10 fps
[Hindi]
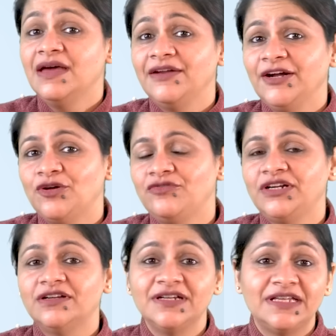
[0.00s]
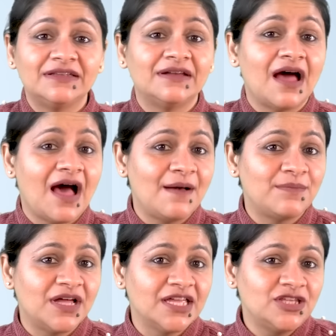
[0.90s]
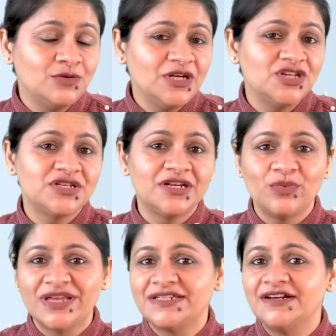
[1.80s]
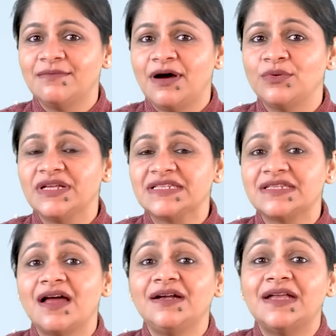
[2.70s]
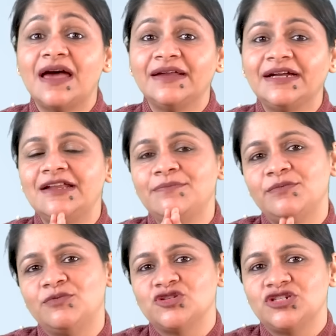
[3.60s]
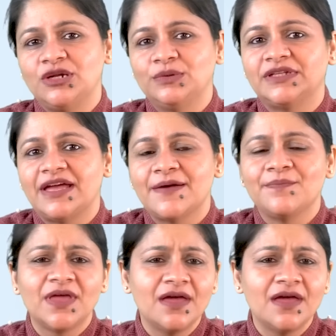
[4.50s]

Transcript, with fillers: रेट ऑफ रिटर्न की तरह आपका एक्यूमुलेशन इन्वेस्टेड अमाउंट के साथ डायरेक्टली प्रोपोर्शनल होता है